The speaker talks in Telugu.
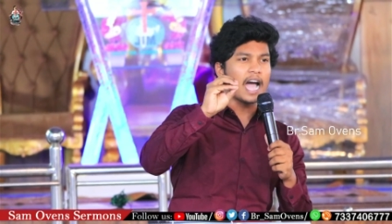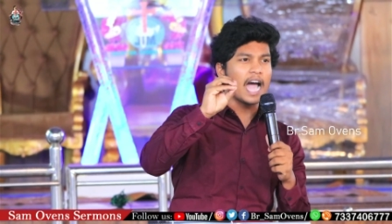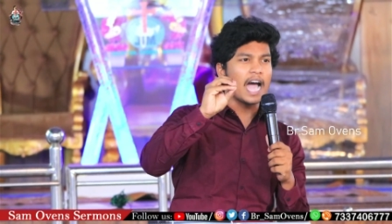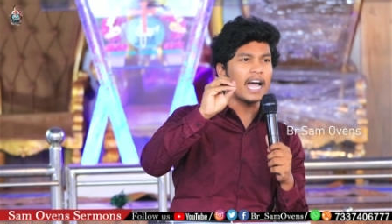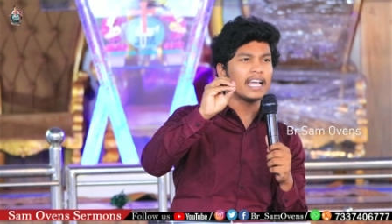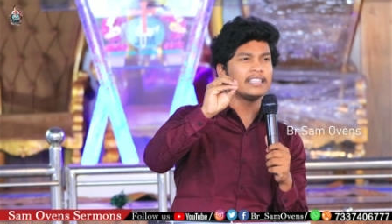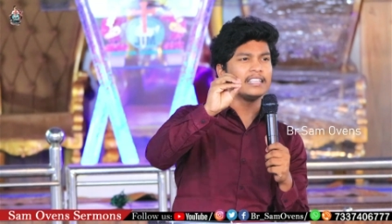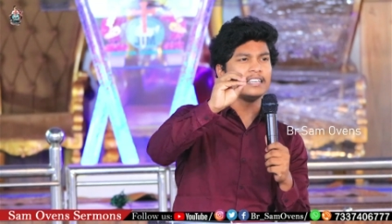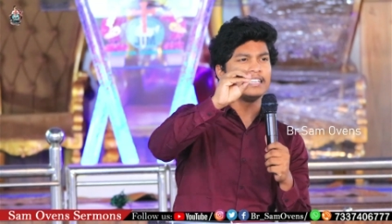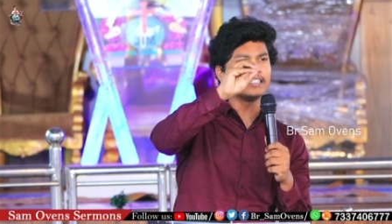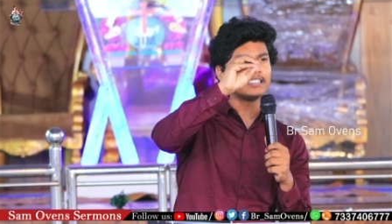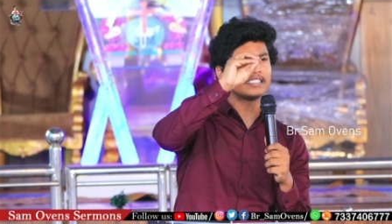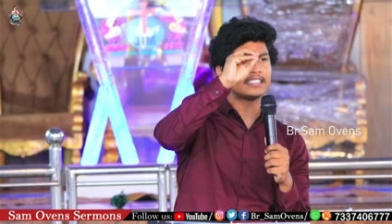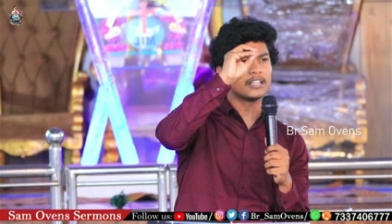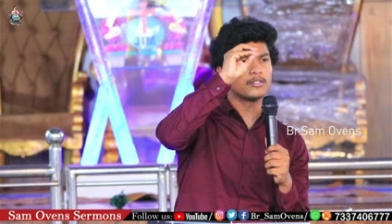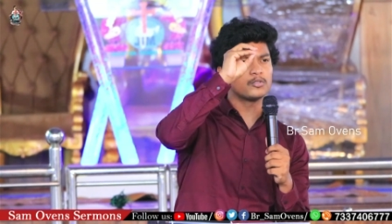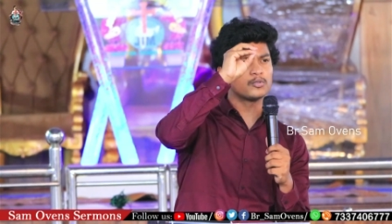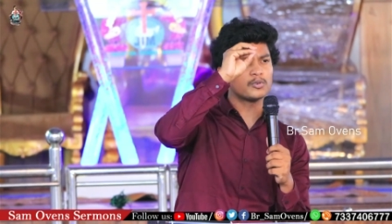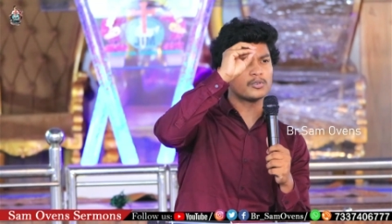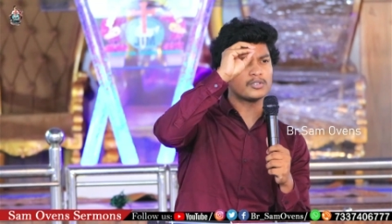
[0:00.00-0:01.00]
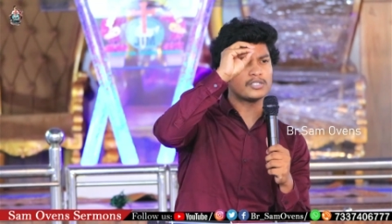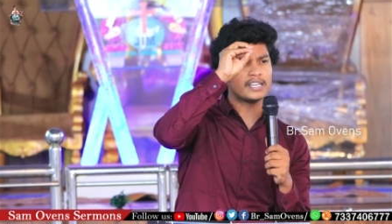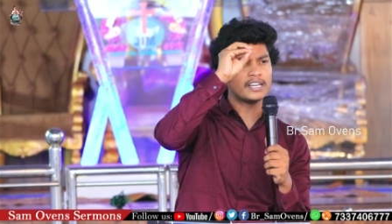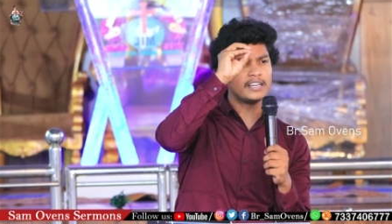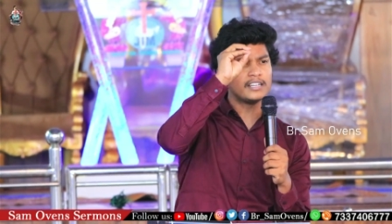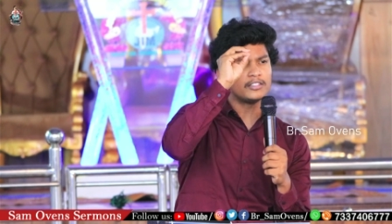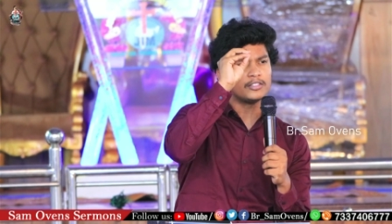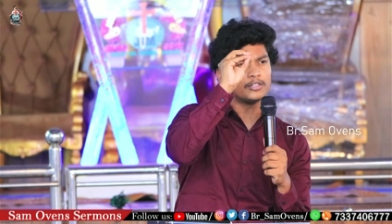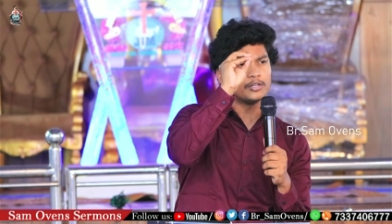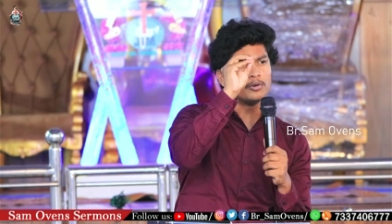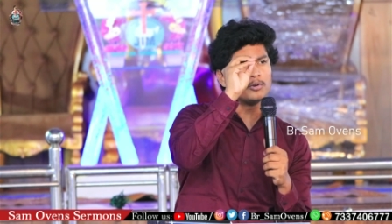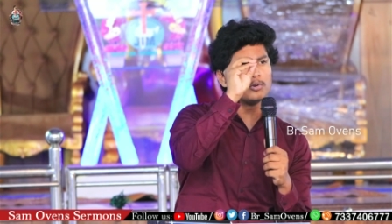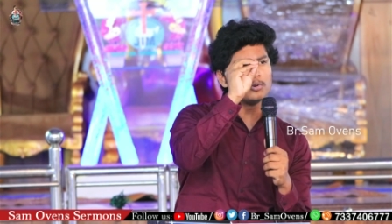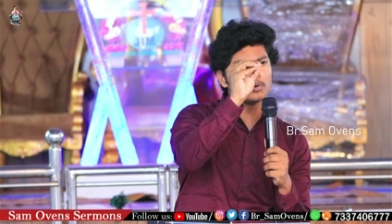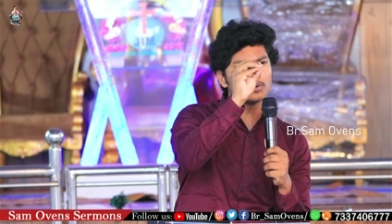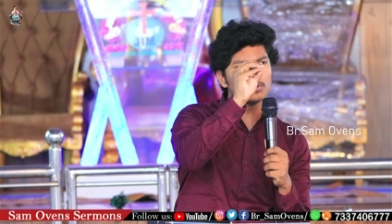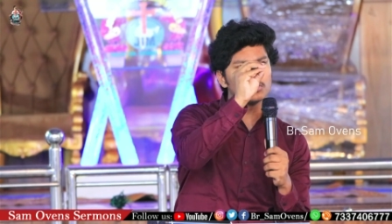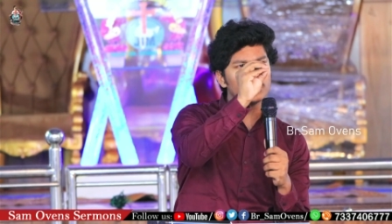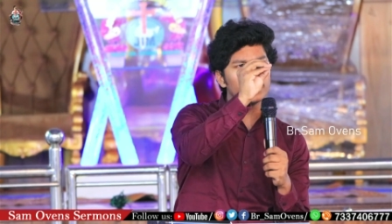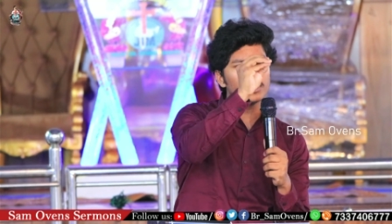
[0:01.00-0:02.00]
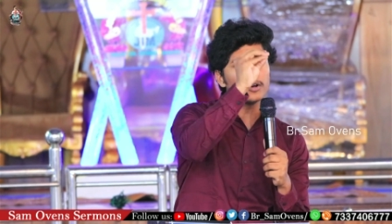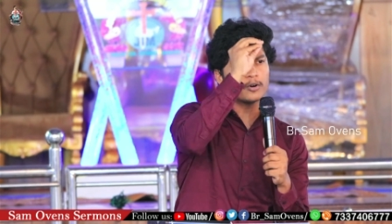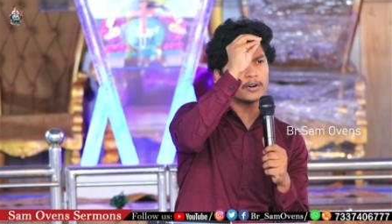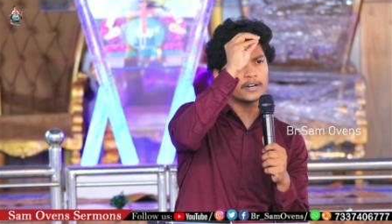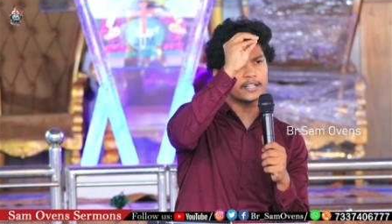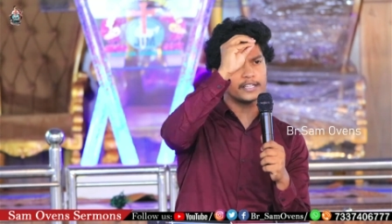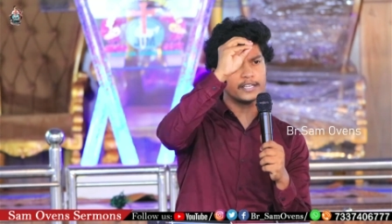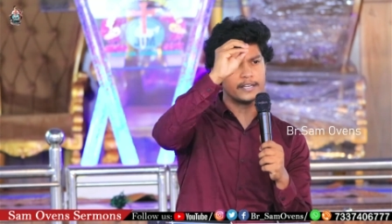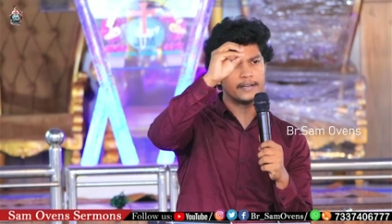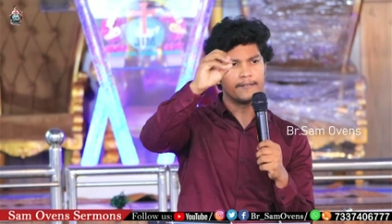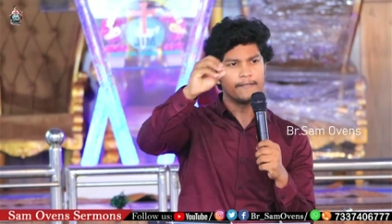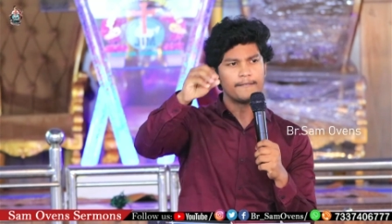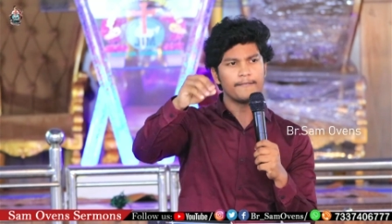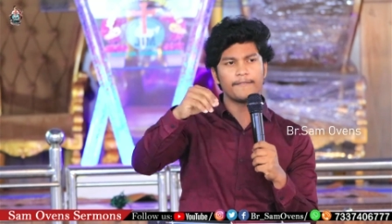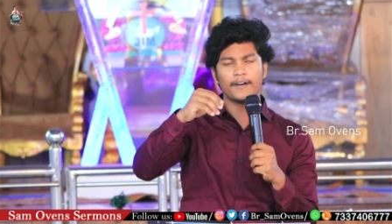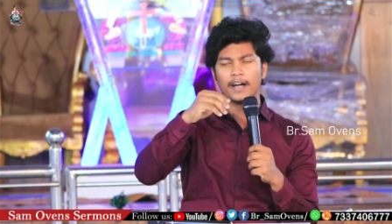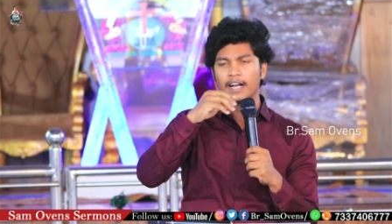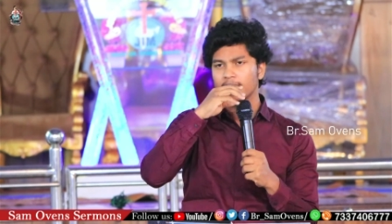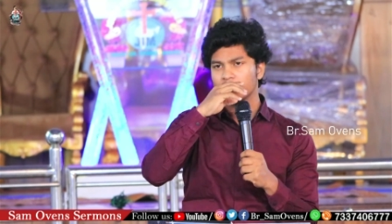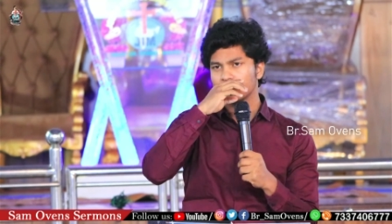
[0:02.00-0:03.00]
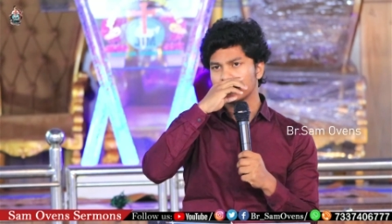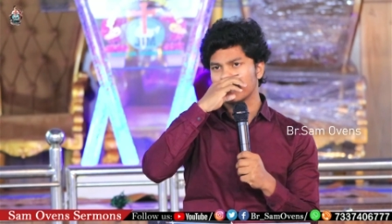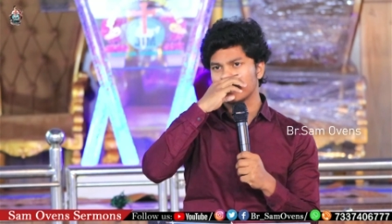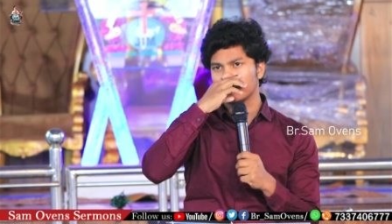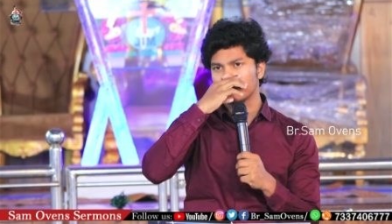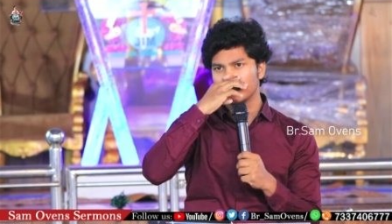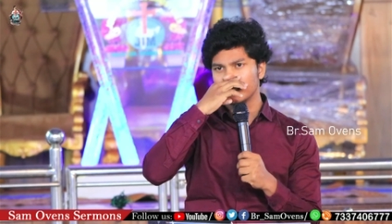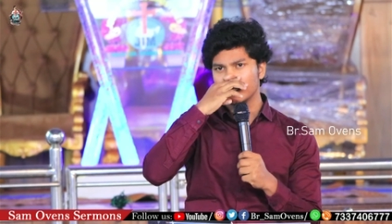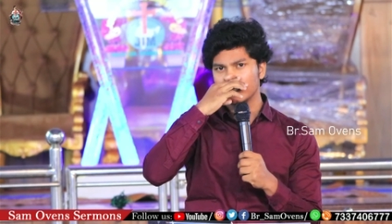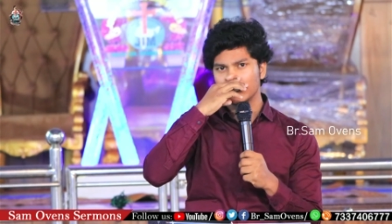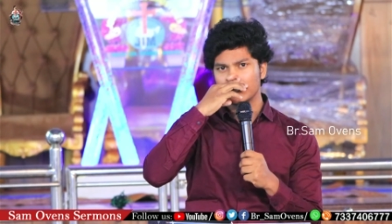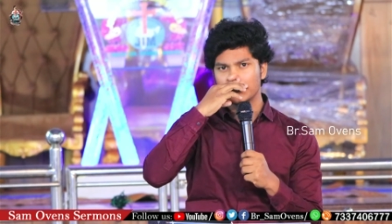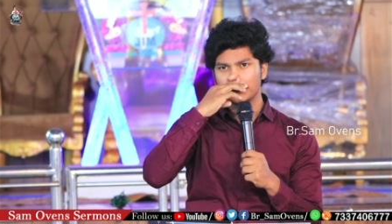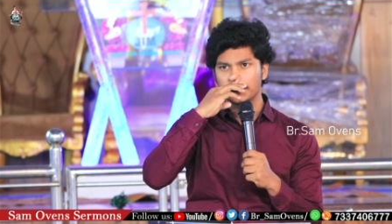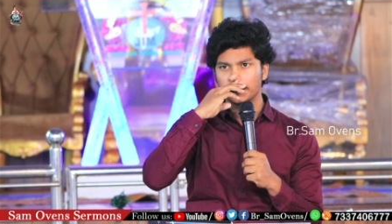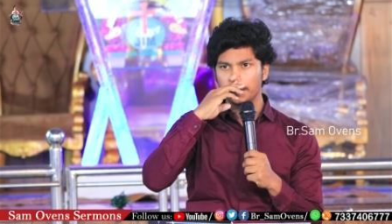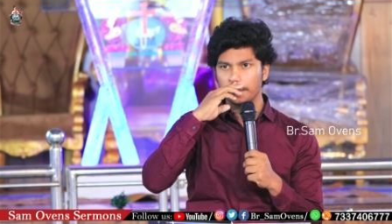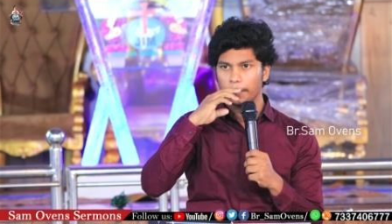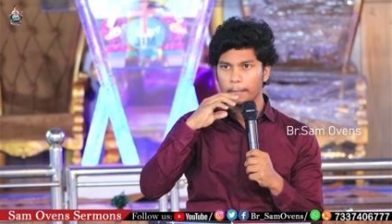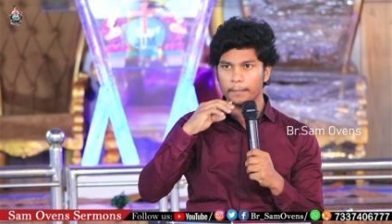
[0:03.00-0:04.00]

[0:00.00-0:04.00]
అది నీ సంతోషాన్ని తింటూనే ఉంటది ఫంగస్ ఎంతమందికి తెలుసు